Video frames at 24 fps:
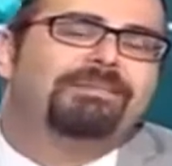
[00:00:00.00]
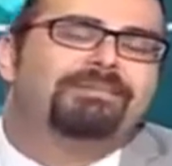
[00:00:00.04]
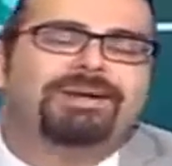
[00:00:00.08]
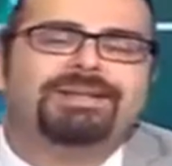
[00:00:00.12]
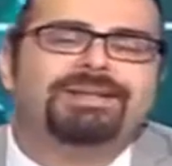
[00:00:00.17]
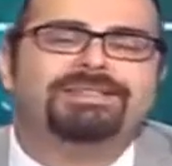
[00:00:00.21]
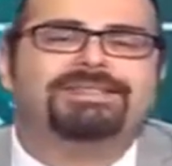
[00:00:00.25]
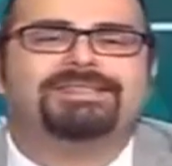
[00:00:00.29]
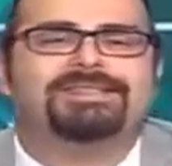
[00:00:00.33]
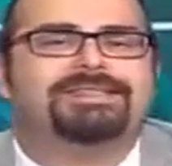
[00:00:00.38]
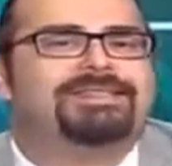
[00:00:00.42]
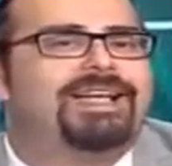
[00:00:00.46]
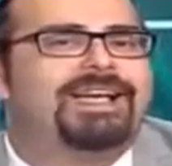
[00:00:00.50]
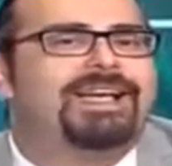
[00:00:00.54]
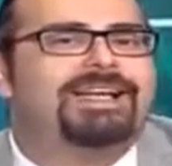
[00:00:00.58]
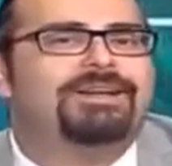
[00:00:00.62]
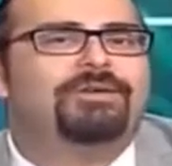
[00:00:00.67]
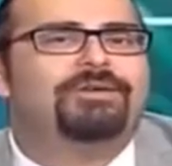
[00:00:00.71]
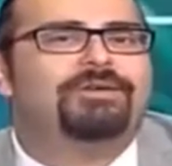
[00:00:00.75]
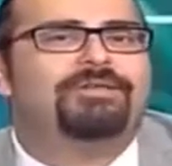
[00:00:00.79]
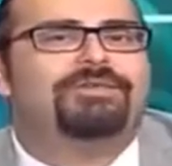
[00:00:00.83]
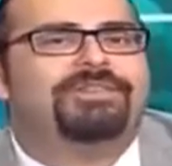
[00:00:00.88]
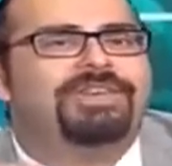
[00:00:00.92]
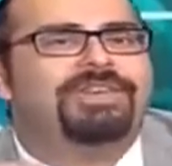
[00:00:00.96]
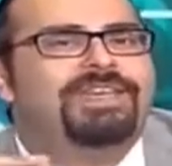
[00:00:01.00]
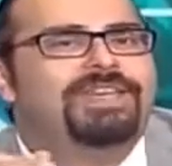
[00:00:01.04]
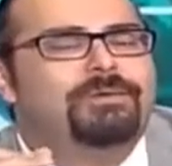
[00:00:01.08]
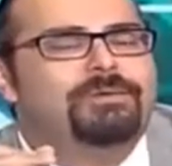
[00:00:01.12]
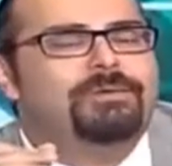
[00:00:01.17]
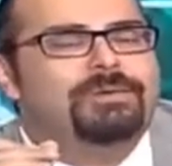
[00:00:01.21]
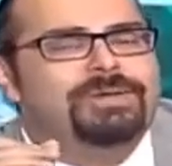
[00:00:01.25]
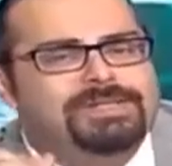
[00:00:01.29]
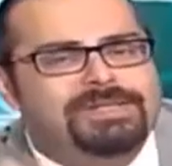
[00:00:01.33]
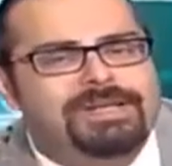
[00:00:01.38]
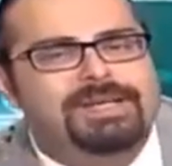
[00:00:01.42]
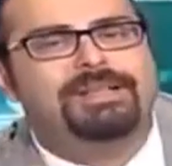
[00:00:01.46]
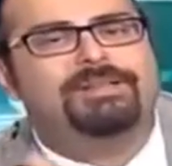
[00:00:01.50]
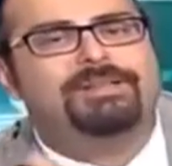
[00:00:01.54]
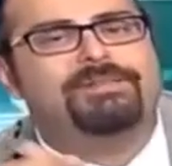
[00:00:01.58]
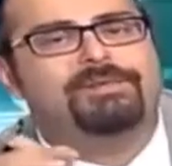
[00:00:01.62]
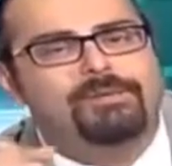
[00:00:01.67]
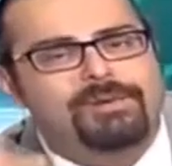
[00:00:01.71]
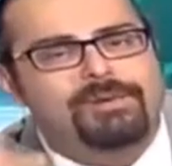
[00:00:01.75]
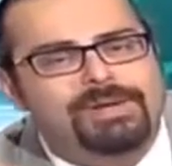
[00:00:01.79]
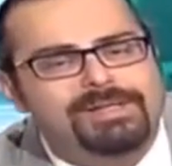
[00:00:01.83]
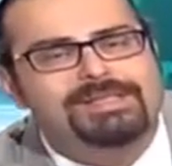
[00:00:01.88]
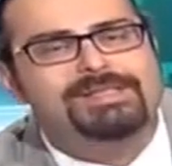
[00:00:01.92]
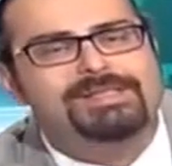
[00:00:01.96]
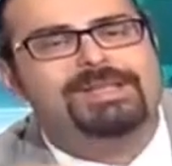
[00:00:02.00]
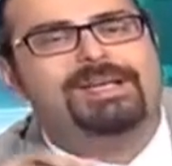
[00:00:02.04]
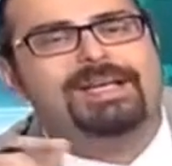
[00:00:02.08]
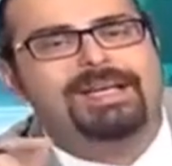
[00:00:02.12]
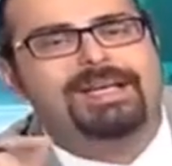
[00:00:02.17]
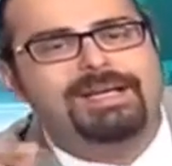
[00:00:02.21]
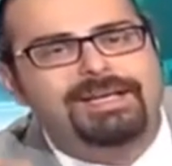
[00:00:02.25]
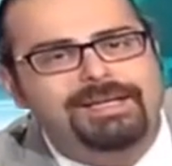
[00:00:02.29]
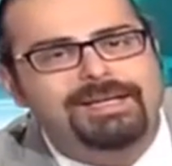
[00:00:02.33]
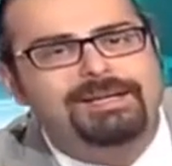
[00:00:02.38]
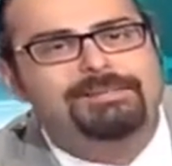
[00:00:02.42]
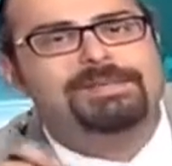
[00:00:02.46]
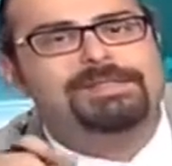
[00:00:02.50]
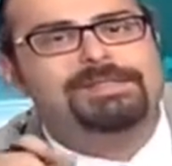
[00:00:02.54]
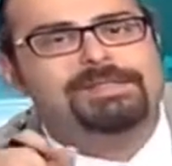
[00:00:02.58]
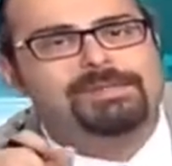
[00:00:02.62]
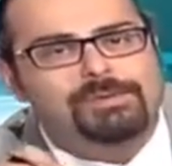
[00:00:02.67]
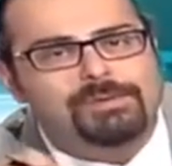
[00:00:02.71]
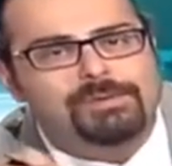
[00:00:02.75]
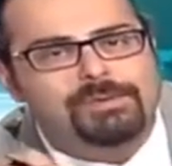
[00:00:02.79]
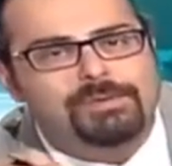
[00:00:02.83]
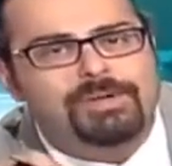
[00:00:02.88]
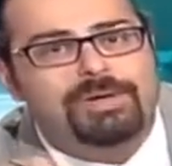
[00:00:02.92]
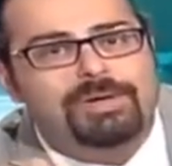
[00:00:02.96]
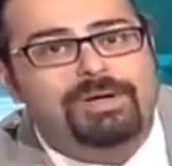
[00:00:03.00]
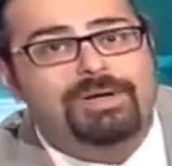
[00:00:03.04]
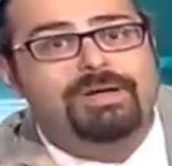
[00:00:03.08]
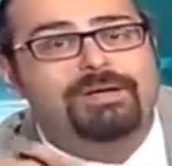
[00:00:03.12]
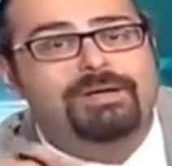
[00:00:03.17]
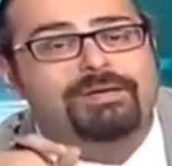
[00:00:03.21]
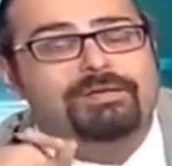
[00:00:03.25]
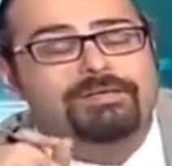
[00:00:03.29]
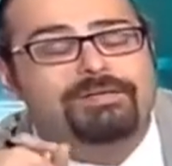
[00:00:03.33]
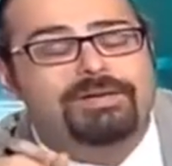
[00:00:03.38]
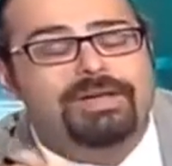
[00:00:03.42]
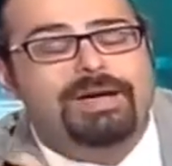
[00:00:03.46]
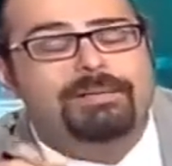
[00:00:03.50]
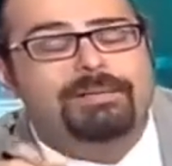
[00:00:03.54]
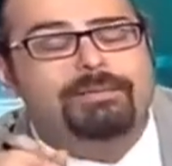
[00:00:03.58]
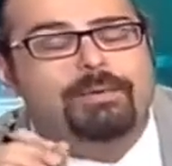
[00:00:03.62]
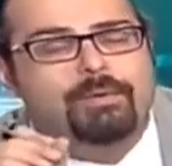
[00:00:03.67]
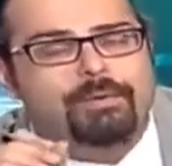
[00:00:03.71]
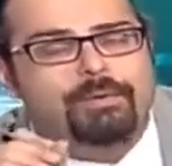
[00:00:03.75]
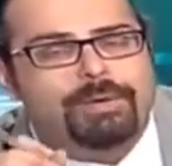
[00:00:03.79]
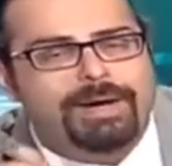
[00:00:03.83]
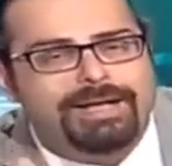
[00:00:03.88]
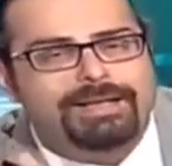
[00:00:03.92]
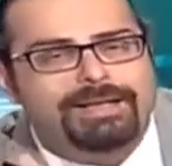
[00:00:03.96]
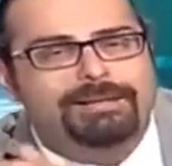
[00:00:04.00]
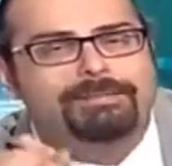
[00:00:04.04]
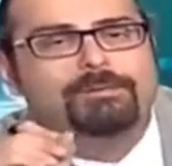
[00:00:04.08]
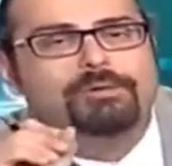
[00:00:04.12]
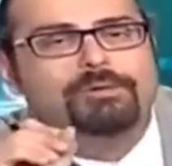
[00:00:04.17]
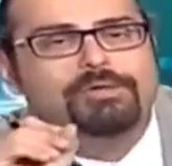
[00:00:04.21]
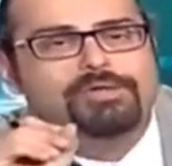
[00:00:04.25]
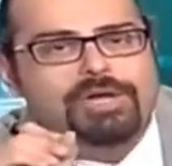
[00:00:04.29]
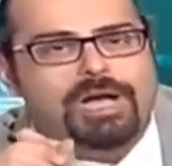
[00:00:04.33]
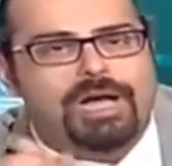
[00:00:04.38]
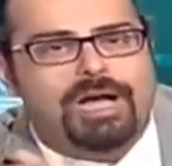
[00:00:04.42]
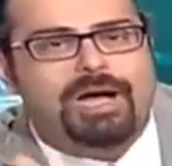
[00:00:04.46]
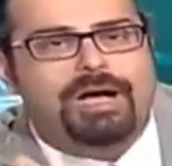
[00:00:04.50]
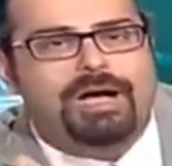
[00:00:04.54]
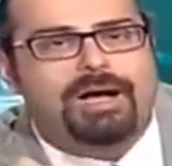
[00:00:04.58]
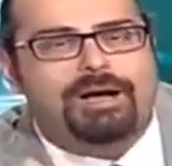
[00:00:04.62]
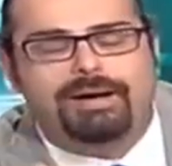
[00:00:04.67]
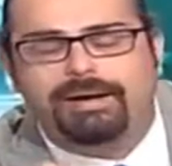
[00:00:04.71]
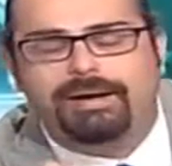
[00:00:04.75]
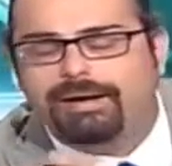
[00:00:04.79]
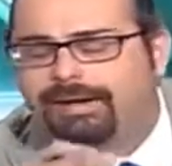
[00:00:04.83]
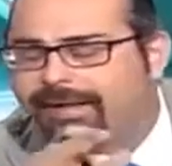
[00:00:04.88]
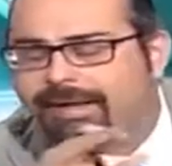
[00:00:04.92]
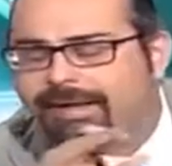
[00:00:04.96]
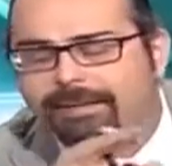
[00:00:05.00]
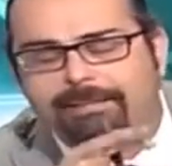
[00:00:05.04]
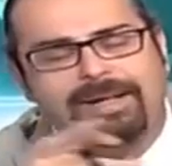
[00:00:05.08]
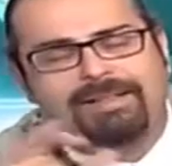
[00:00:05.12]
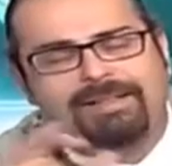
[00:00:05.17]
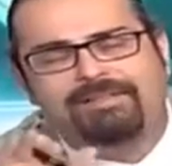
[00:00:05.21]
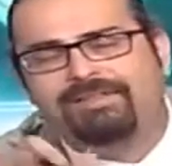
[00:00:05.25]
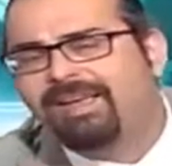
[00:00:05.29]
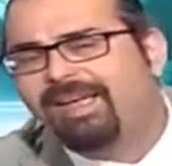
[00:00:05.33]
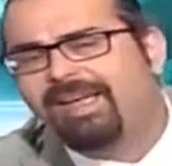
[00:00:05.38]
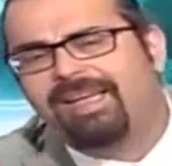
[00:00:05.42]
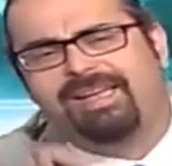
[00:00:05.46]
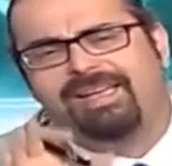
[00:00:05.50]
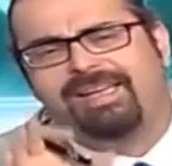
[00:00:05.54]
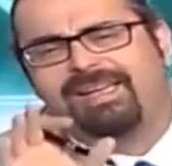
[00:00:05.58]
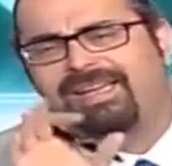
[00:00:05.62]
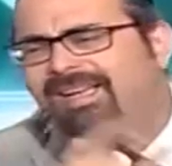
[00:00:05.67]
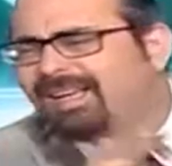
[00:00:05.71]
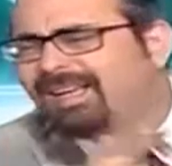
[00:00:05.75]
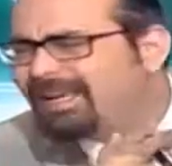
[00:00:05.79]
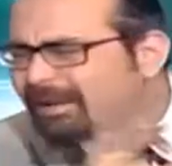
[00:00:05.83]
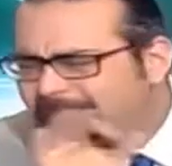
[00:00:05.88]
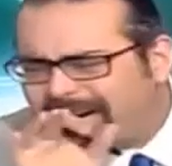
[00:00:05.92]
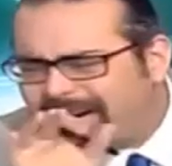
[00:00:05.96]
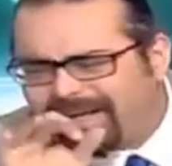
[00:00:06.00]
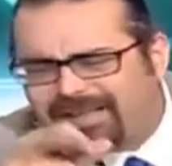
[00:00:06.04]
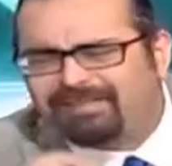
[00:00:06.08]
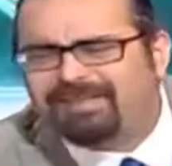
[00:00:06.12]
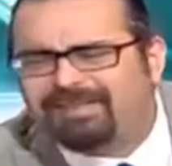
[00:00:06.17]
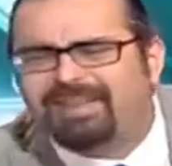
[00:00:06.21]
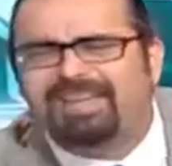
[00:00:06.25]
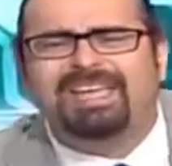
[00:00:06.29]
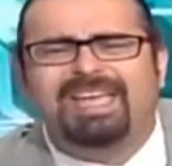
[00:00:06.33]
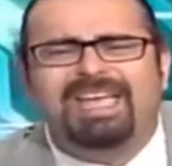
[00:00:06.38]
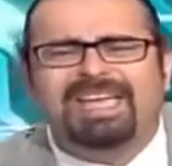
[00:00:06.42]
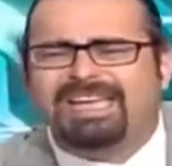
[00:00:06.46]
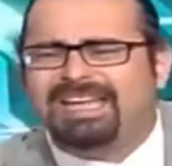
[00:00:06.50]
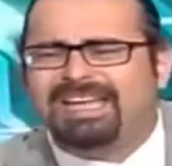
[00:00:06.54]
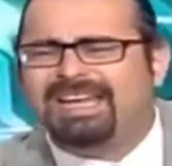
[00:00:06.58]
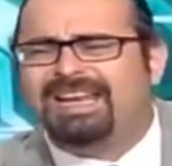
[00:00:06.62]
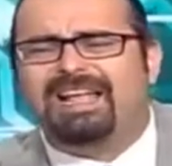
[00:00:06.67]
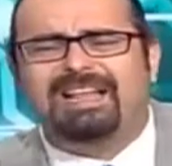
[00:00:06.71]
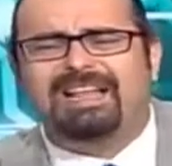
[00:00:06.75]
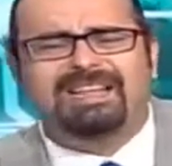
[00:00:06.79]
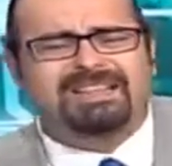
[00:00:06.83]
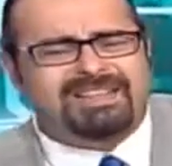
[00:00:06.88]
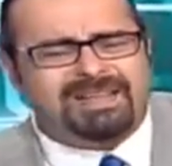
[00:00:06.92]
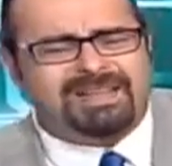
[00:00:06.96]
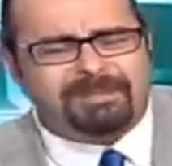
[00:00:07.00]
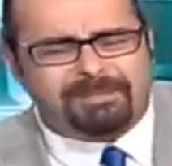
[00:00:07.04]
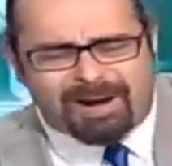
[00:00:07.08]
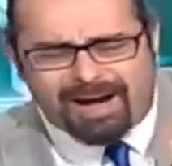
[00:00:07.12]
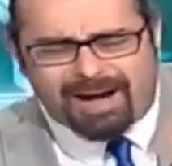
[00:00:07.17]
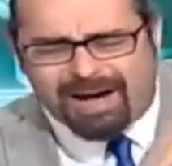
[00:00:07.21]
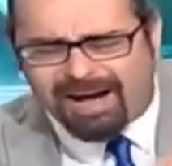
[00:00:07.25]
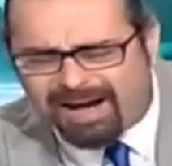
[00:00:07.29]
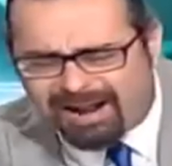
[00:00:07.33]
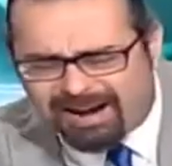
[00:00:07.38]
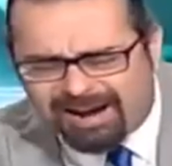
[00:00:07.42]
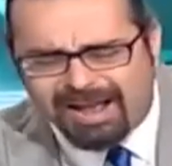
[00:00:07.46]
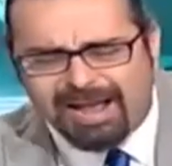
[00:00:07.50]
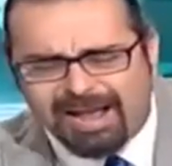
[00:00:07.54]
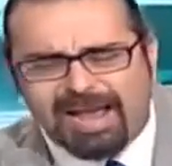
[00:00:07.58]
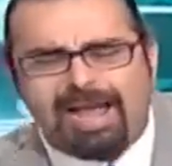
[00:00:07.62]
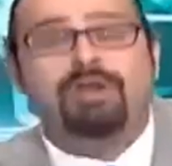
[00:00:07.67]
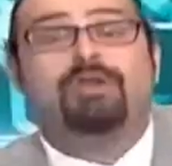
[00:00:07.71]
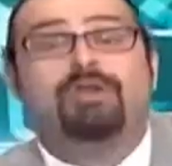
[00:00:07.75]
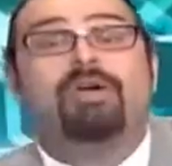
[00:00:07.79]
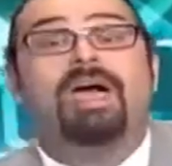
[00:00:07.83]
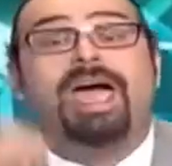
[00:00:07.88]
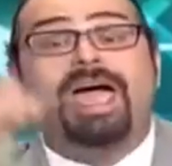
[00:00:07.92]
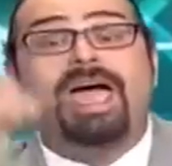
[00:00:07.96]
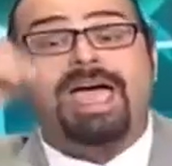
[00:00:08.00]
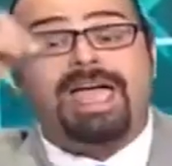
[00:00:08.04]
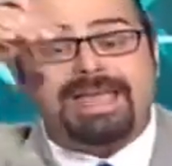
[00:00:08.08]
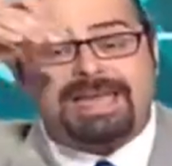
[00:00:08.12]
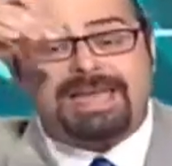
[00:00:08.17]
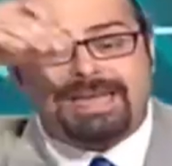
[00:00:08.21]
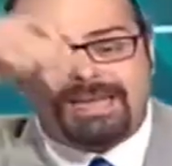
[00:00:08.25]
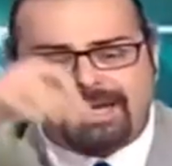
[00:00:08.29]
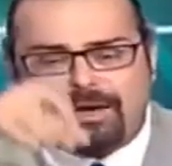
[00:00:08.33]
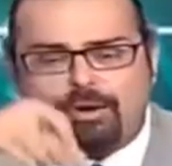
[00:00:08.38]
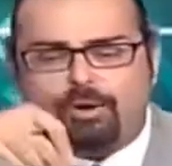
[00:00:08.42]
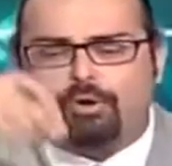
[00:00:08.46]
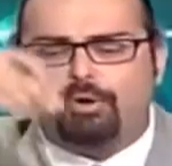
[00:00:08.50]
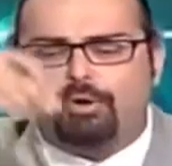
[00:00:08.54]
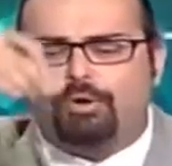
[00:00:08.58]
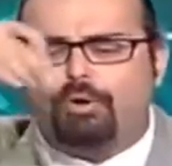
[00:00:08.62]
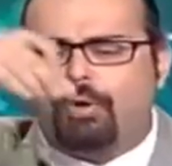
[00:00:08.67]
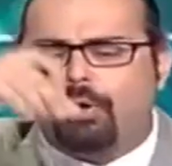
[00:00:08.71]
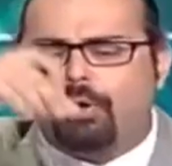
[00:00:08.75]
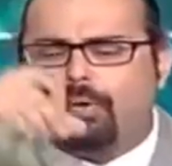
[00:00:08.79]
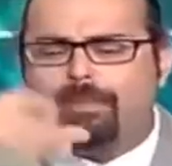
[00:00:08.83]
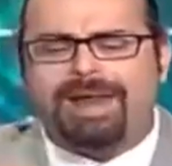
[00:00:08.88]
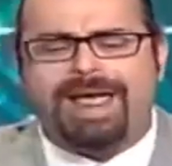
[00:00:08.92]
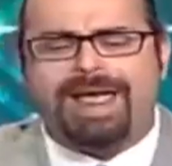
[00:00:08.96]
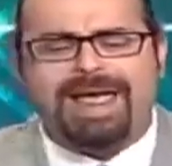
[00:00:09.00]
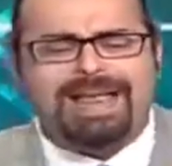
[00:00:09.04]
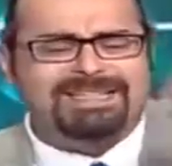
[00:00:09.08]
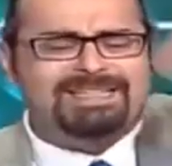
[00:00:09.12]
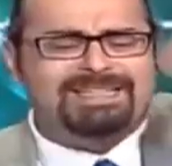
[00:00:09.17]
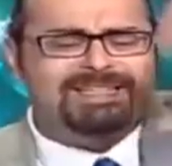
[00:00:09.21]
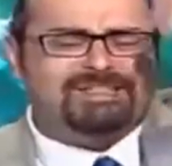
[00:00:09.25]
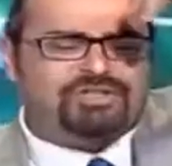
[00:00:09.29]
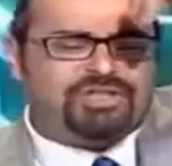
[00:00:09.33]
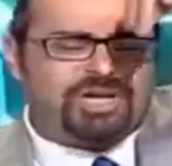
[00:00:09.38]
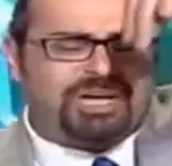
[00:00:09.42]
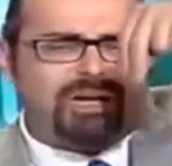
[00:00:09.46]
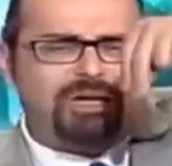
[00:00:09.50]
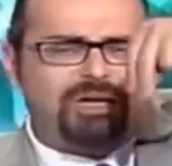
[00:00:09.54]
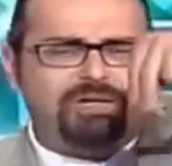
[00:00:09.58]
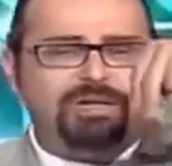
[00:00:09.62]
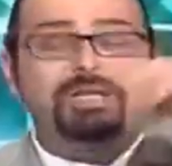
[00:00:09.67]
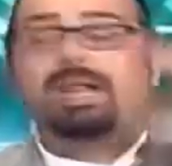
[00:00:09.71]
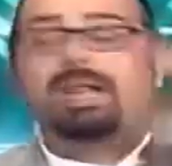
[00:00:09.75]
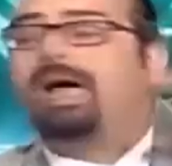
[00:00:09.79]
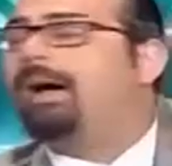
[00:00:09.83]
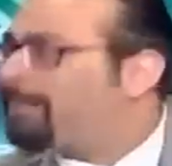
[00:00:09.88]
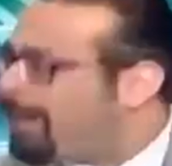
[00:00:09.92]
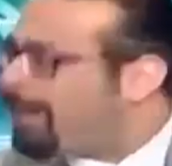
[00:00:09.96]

بس لأنه في وسقة فوط صحية بالسوق فيها مواد مشعة كان بعد فيها كان بعد في يعني قلت البهار انه ها هي لوكوم هيدي تشيري لا